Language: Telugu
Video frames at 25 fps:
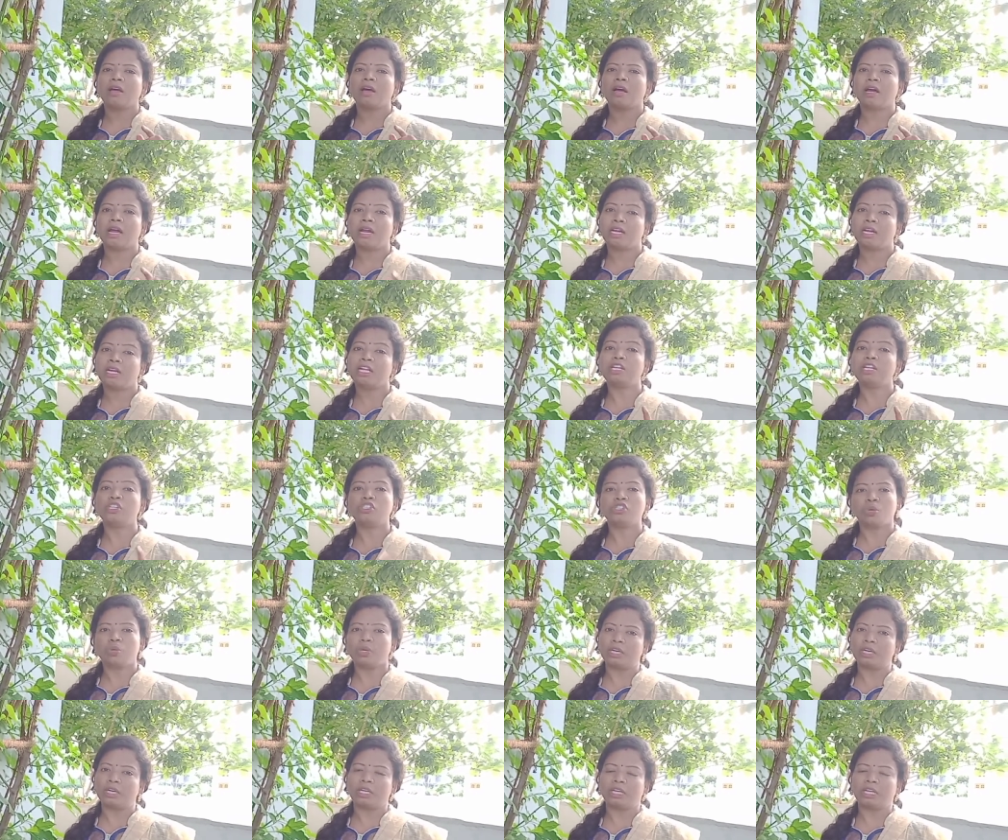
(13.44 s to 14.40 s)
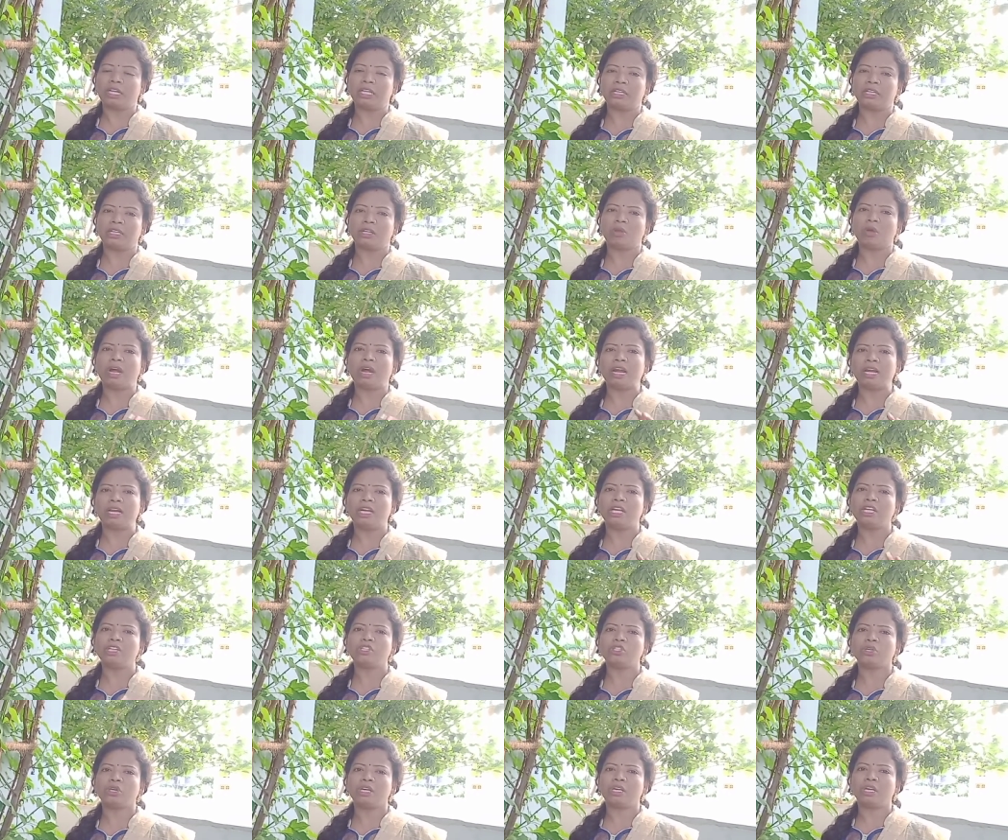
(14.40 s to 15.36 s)
హడ్డీ జోడ్ అంటారు హిందీలో హడ్డీ
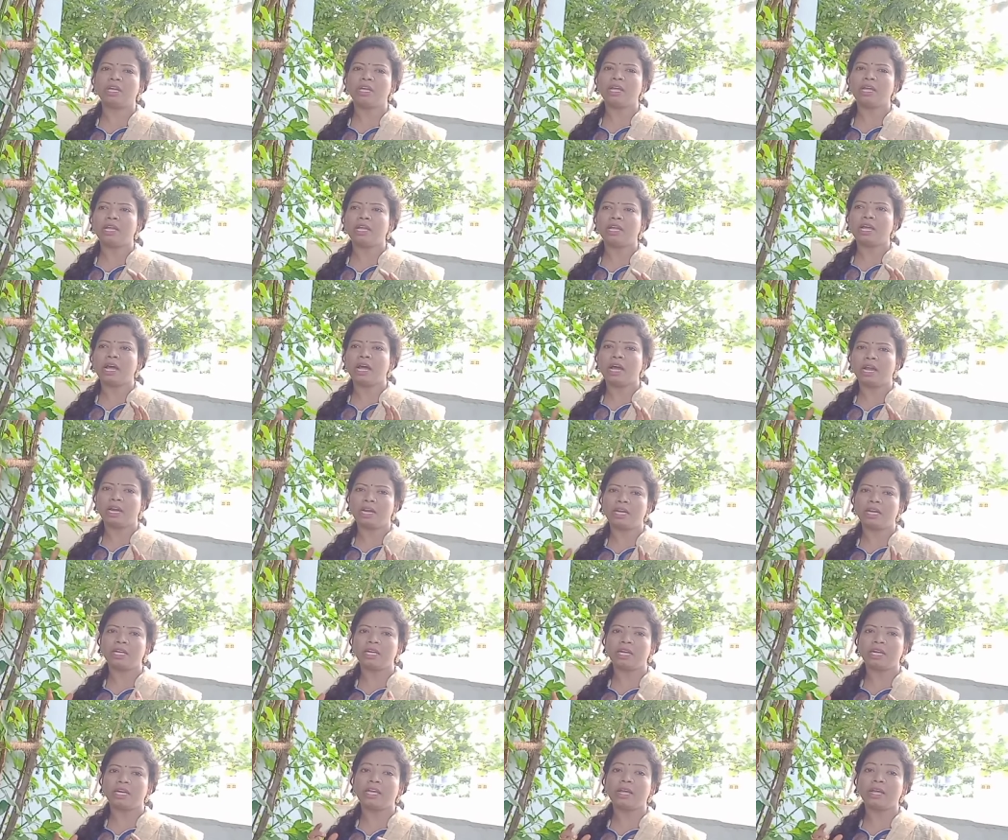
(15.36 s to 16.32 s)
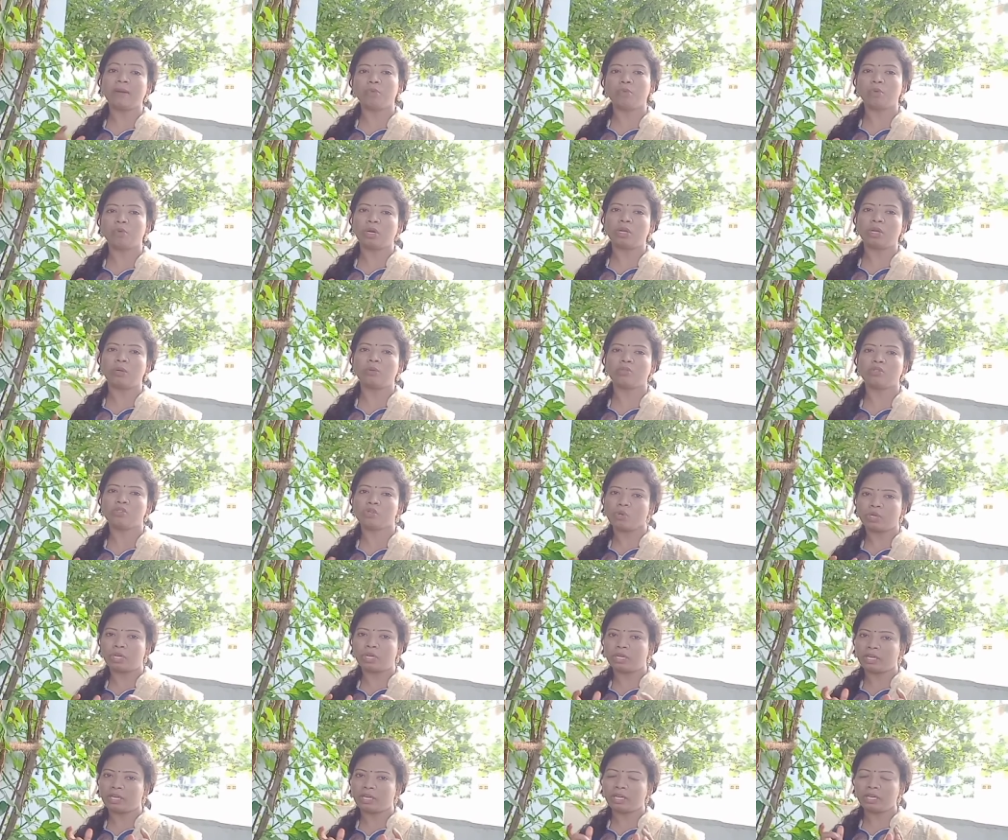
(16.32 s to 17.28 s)
జోడ్ అంటే హడ్డీ అంటే ఎముకలు
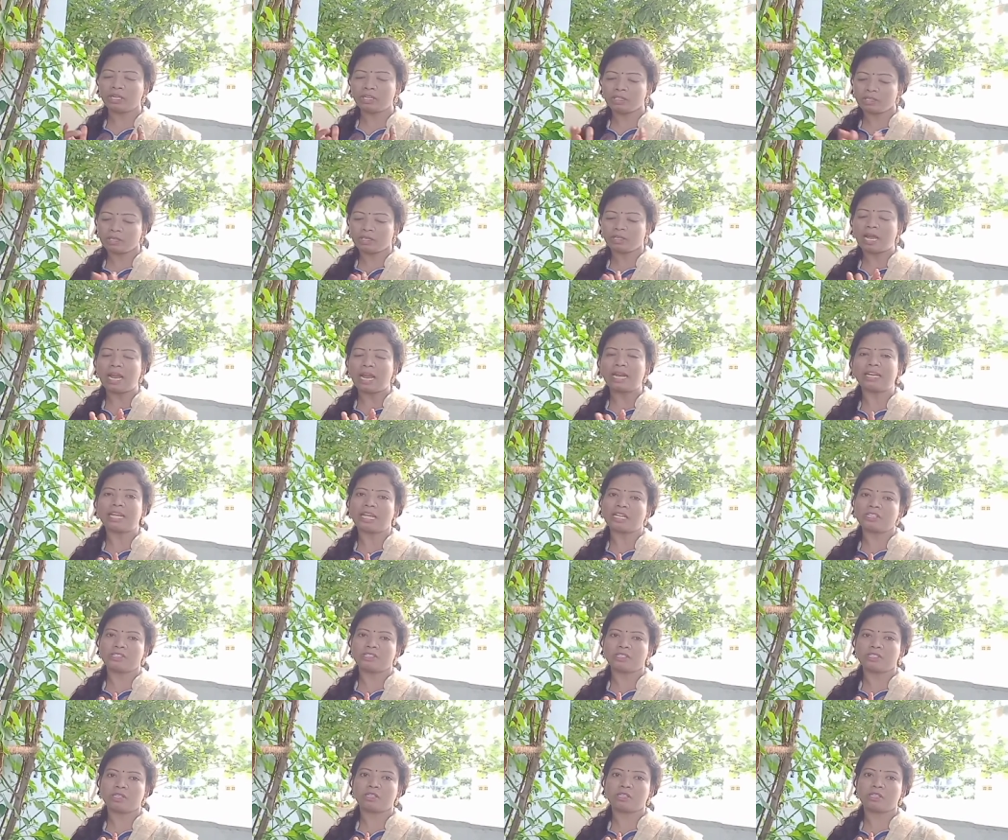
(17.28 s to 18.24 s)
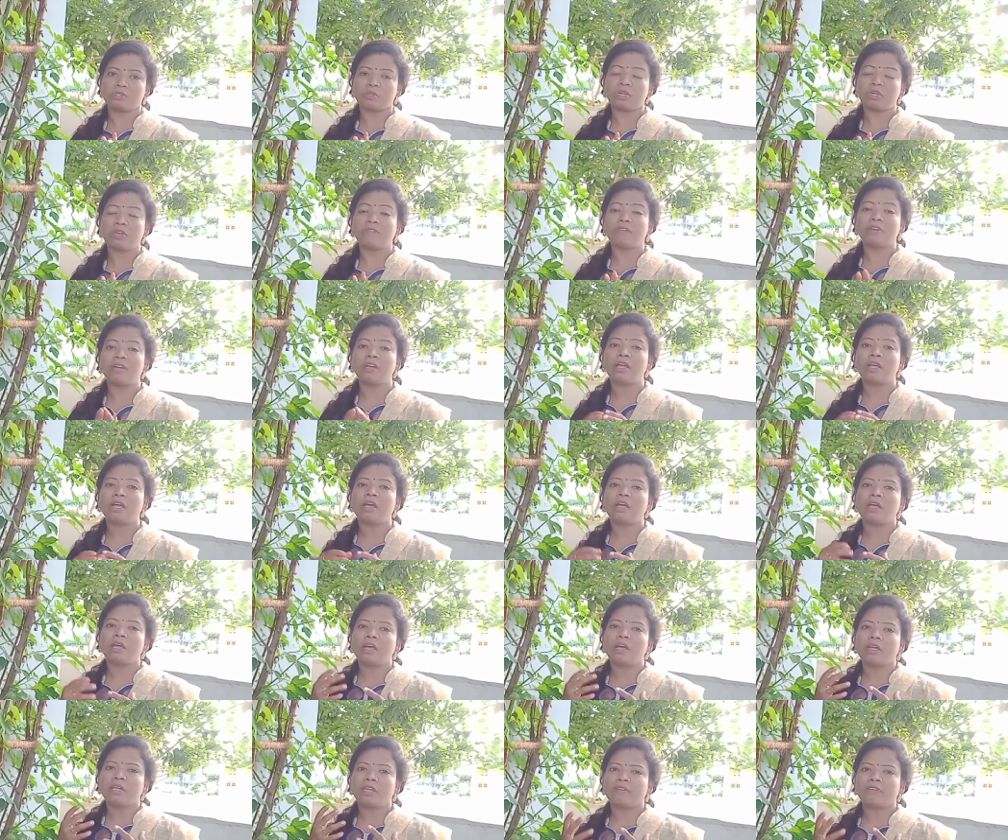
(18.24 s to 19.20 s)
జోడ్ అంటే అటాచ్ చేస్తుంది సో ఈవెన్
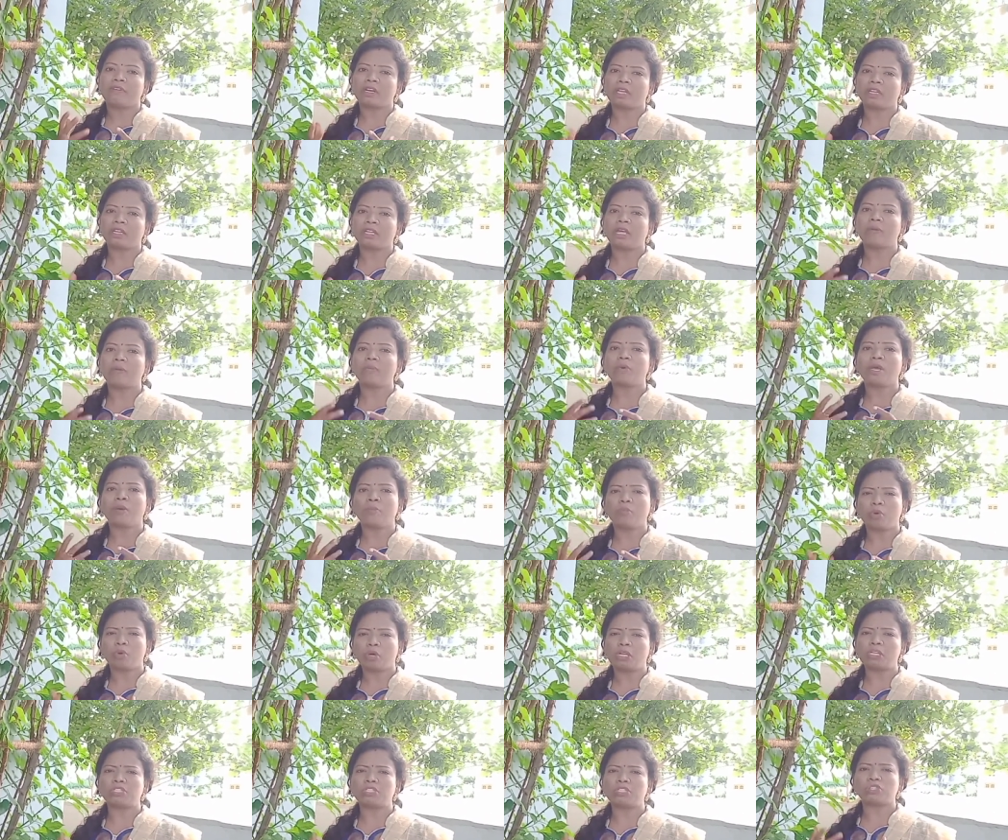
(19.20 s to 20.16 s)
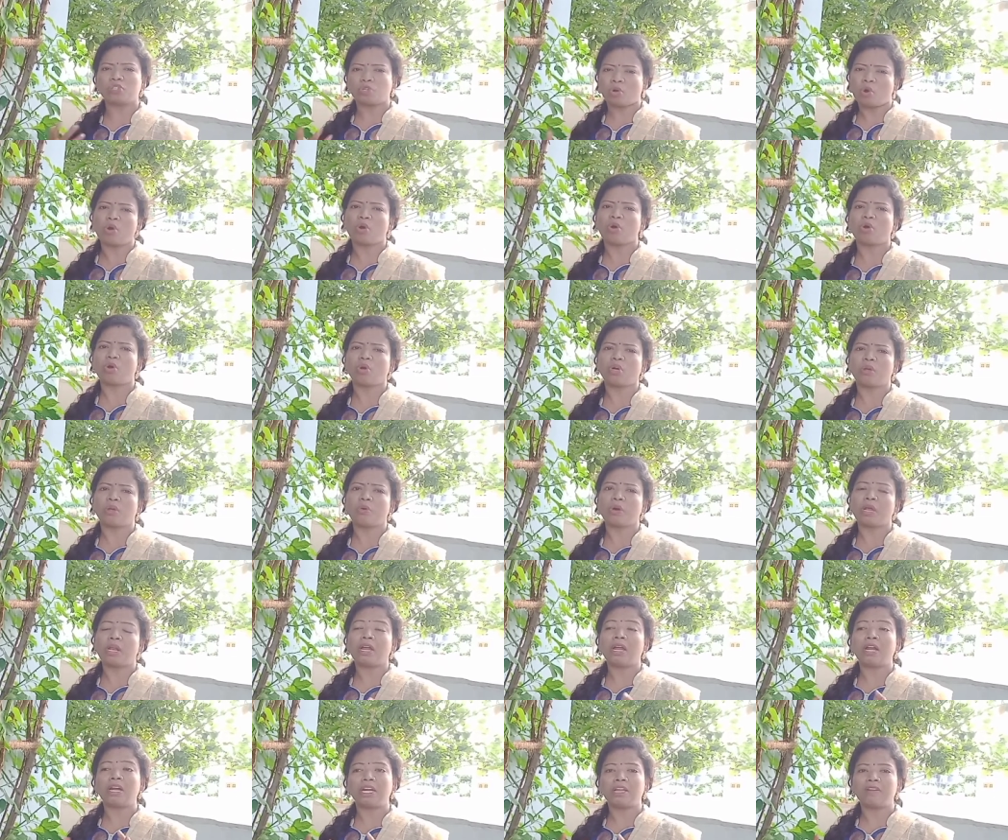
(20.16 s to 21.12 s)
ఎవరికైతే ఎముకలు స్ట్రాంగ్గా ఉండవు
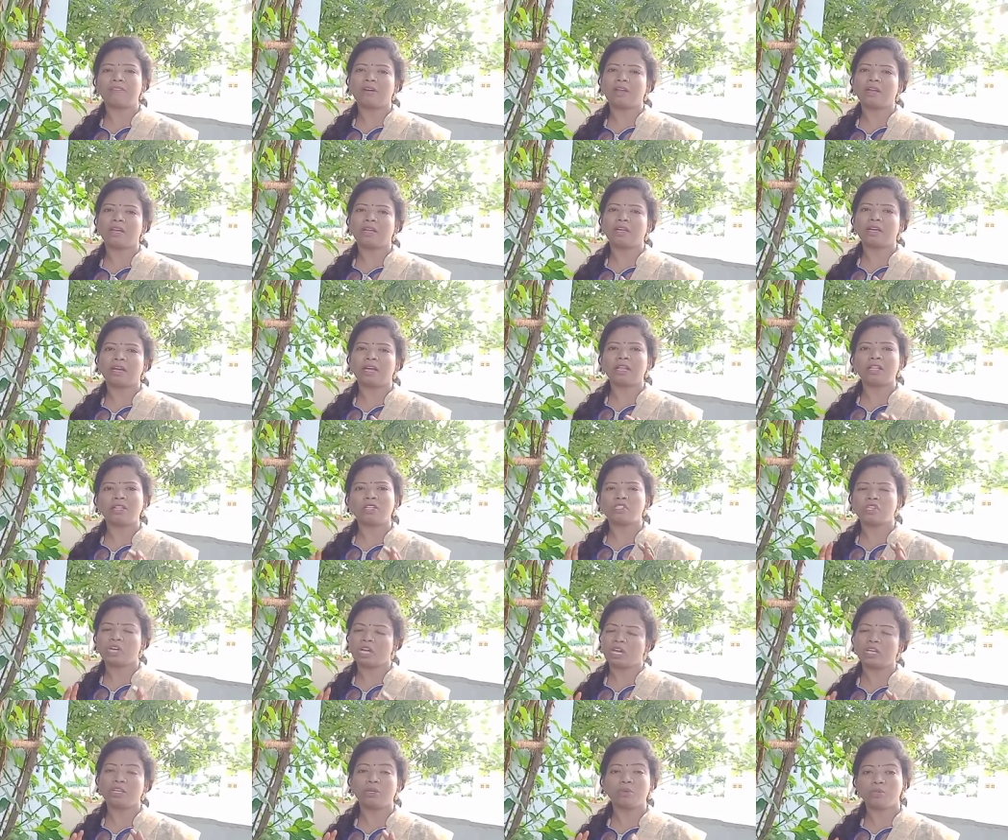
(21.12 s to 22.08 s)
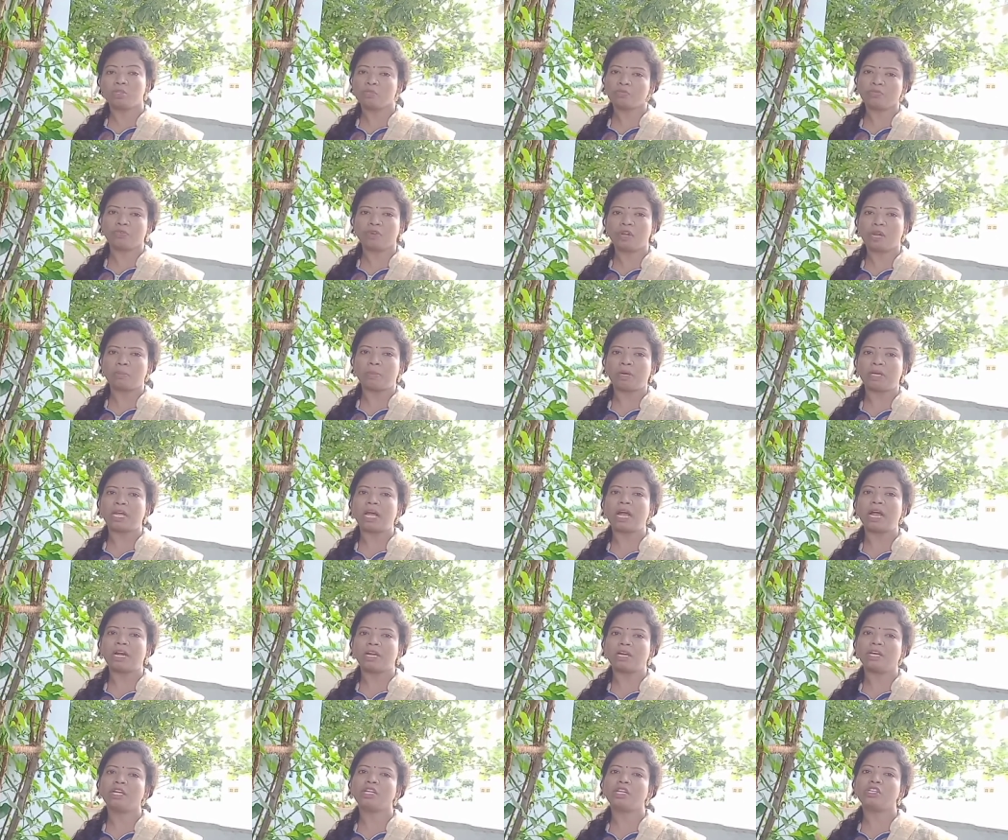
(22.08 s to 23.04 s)
అలాంటి వాళ్ళకి కానీ ఇది చాలా యూస్ఫుల్ అనమాట
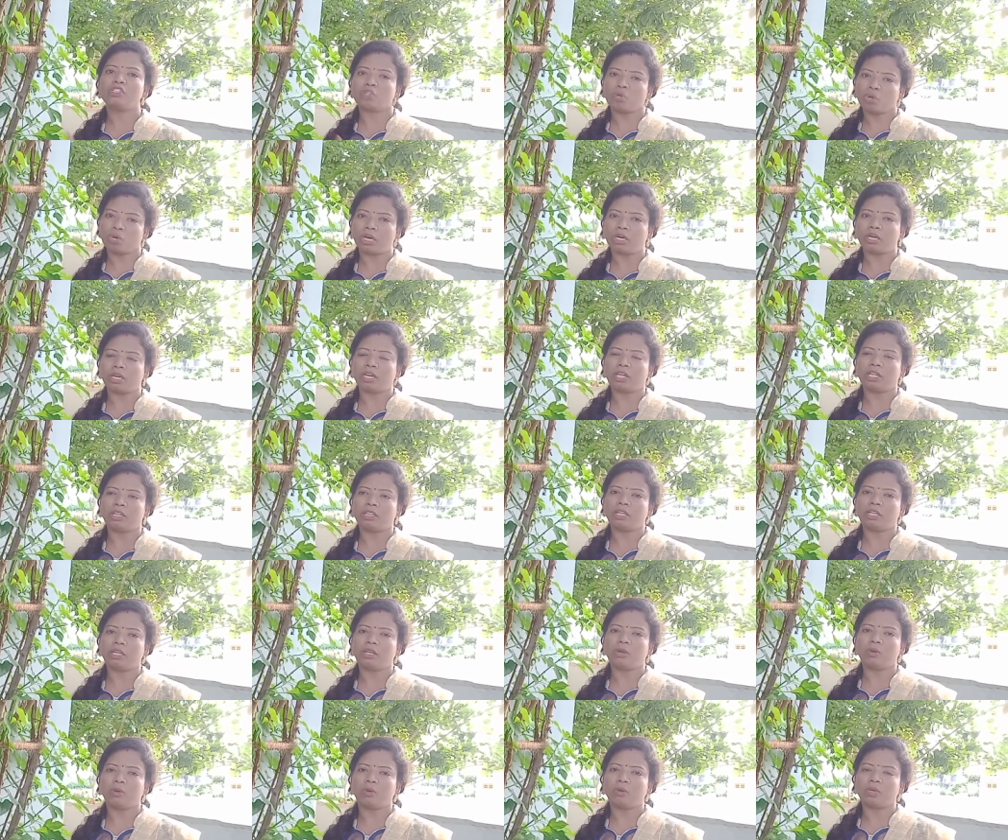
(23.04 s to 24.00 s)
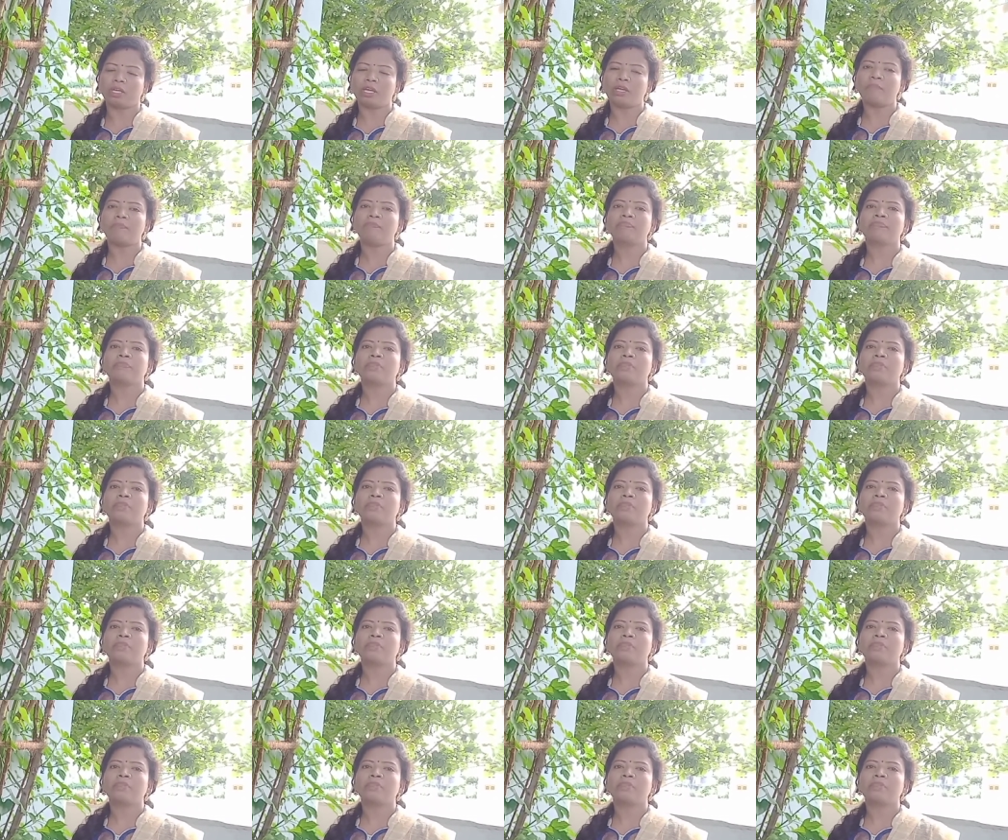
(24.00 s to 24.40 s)
హడ్డీ జోడ్ అంటారు హిందీలో ఓకే